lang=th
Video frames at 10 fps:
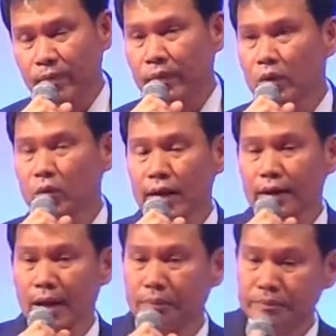ทุกท่าน
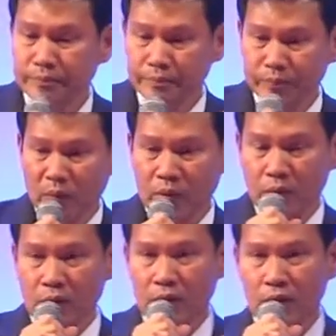ครับ
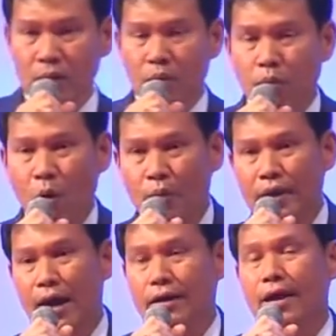ผม
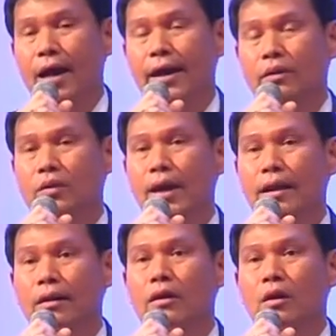อยากจะให้ทุกท่า
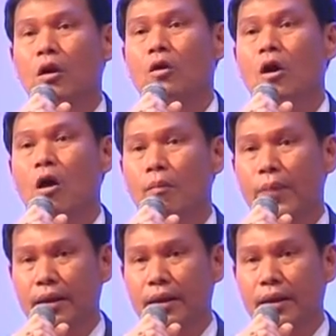นลองลองไป